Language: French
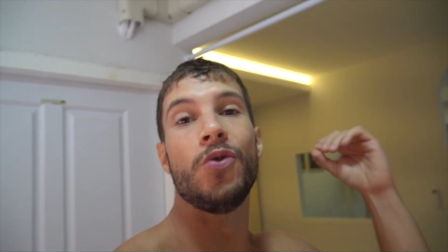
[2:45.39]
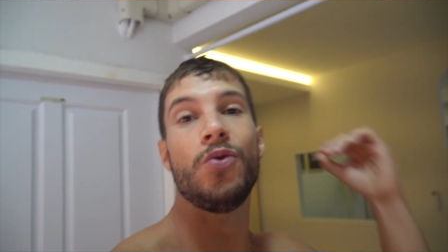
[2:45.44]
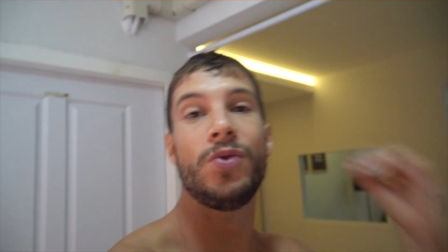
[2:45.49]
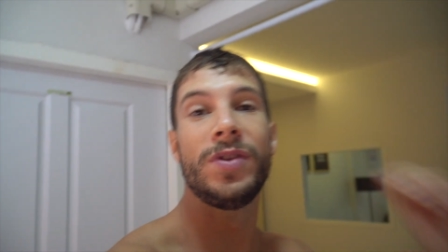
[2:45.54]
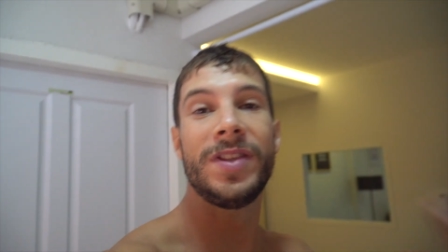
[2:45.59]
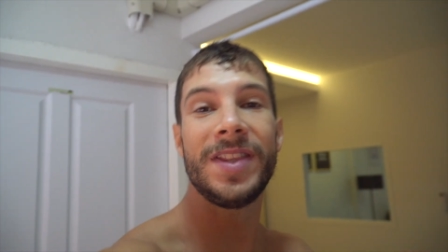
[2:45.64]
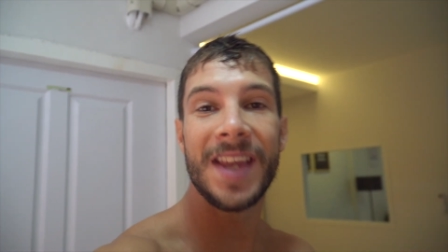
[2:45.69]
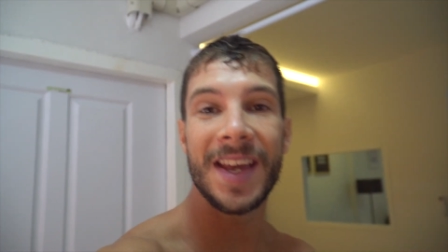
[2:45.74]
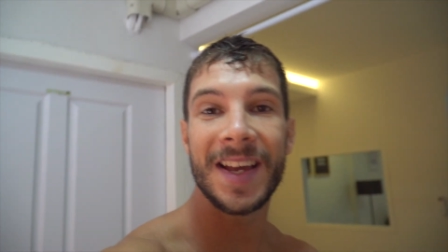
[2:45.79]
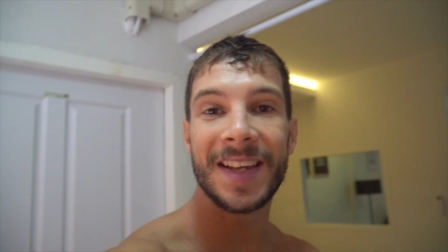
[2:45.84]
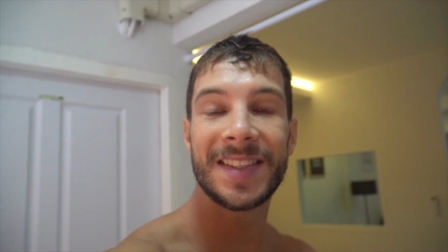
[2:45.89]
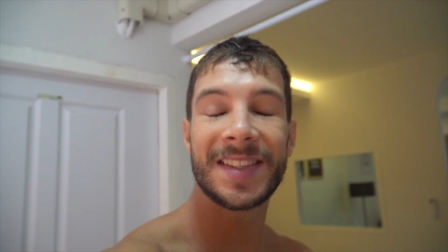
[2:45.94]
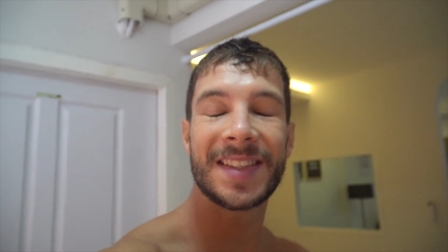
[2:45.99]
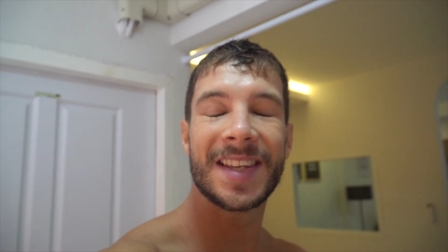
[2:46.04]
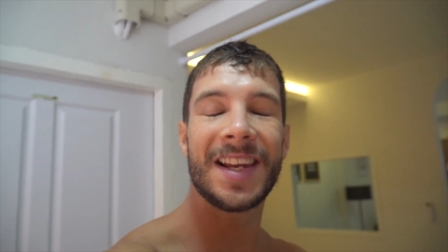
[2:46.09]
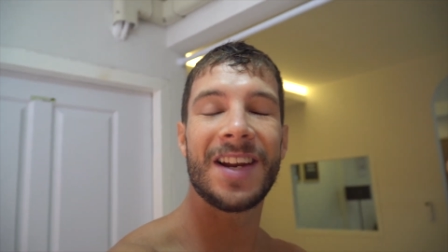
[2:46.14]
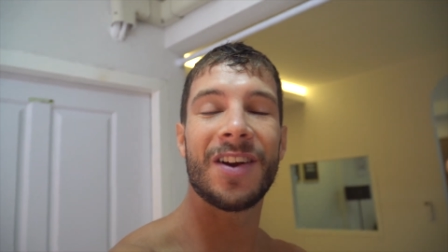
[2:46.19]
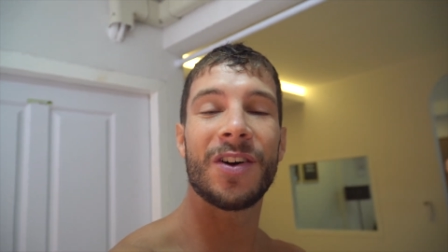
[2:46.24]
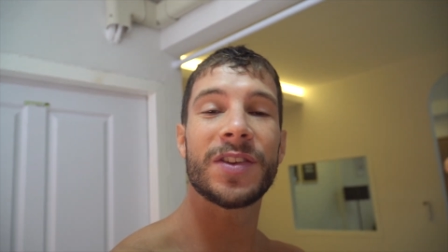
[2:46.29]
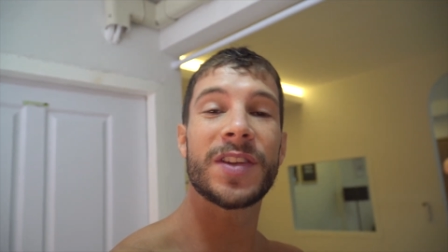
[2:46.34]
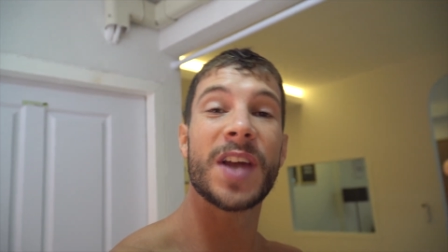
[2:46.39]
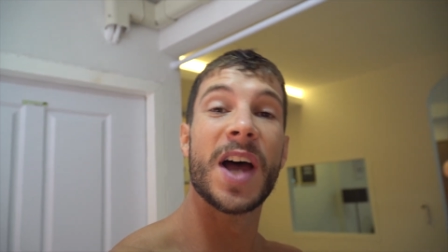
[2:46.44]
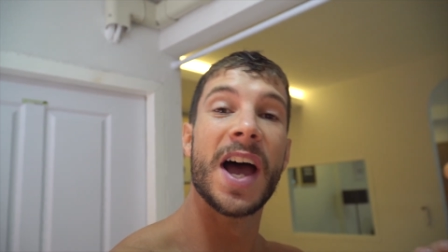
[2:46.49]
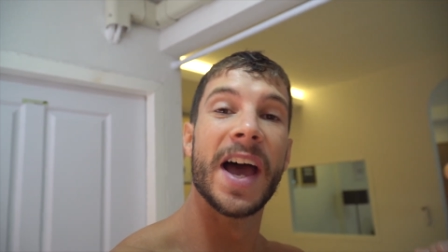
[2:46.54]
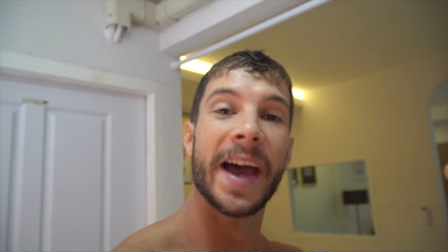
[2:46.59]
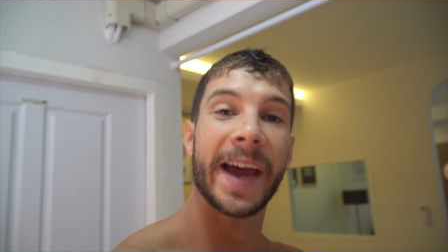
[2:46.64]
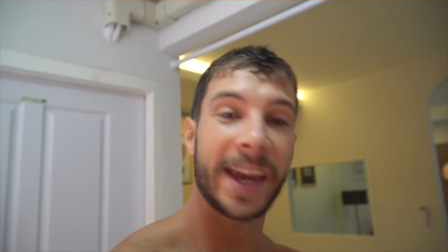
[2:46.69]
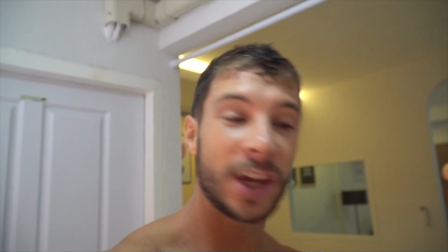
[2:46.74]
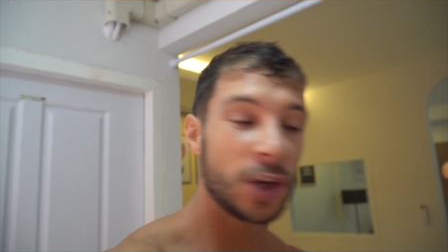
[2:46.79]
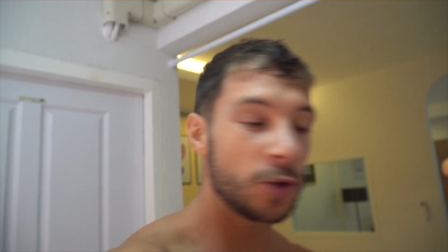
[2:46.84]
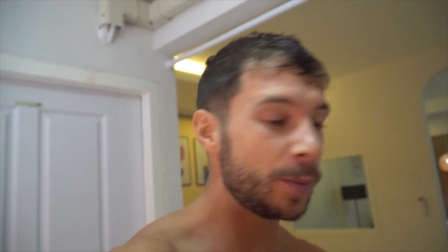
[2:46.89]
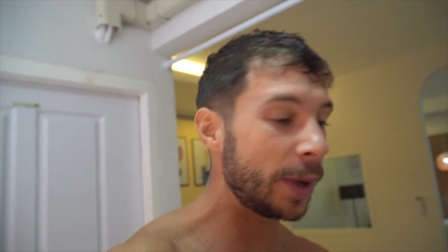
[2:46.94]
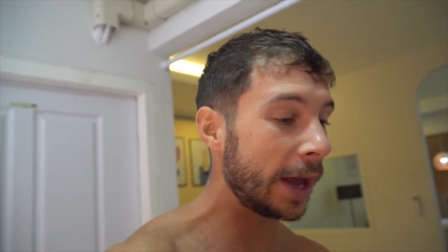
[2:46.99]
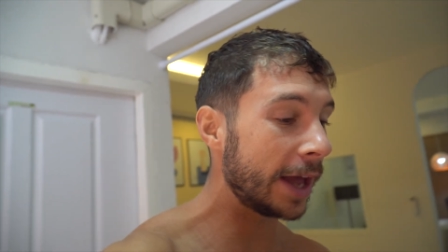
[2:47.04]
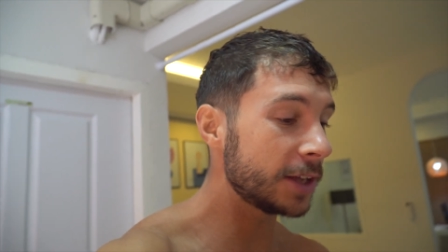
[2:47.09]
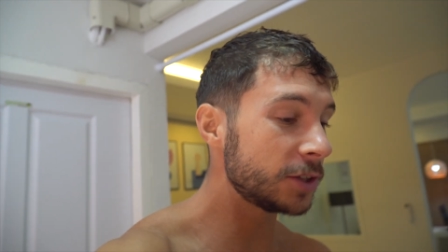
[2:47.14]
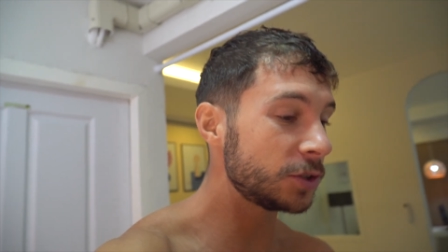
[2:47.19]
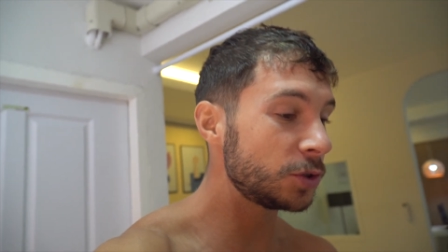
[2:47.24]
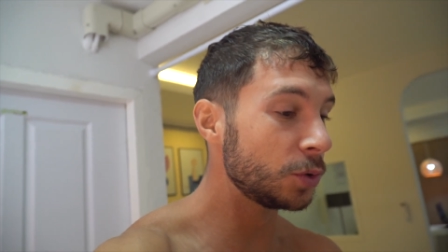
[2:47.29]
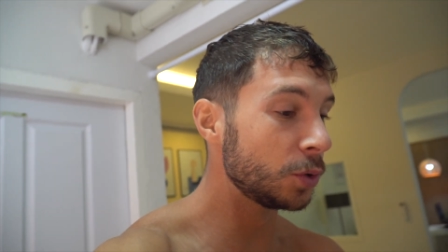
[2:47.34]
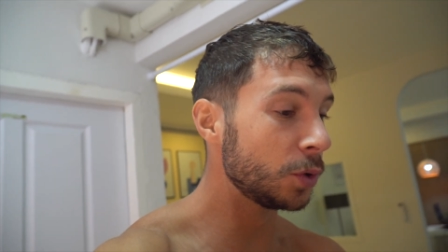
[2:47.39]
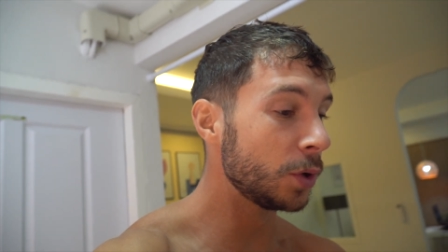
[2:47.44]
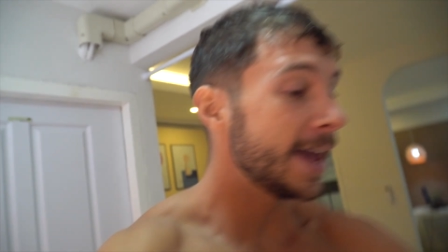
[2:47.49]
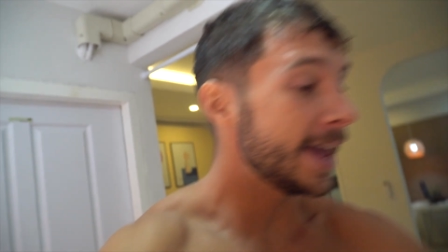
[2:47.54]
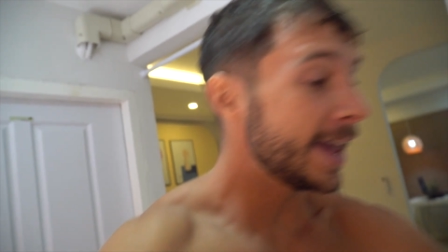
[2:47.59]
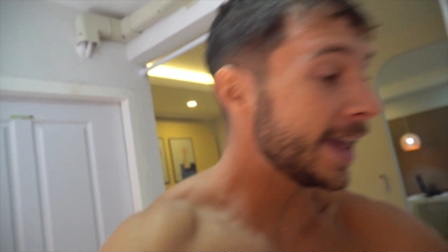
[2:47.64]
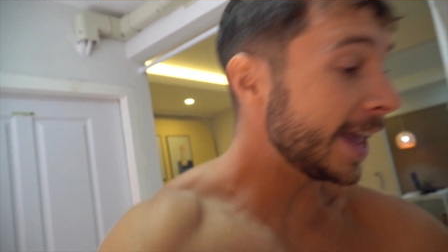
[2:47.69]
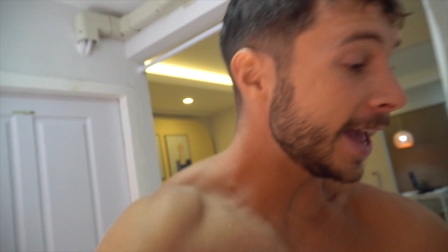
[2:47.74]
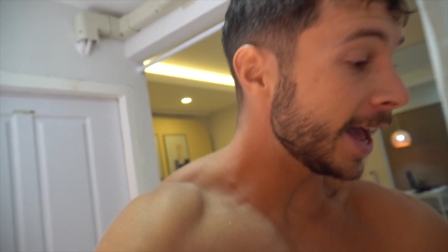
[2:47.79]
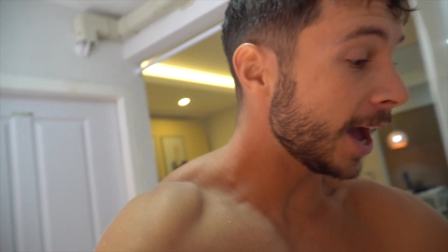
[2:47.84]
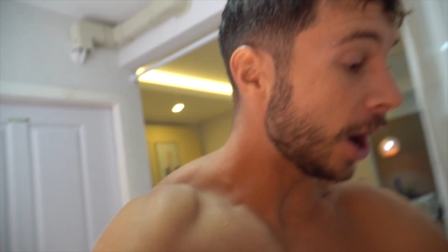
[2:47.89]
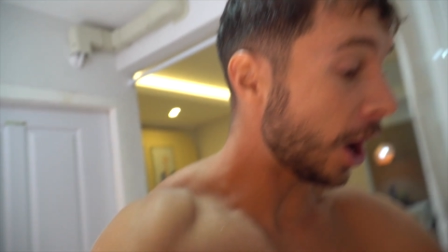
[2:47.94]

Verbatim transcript: une excellente récupération et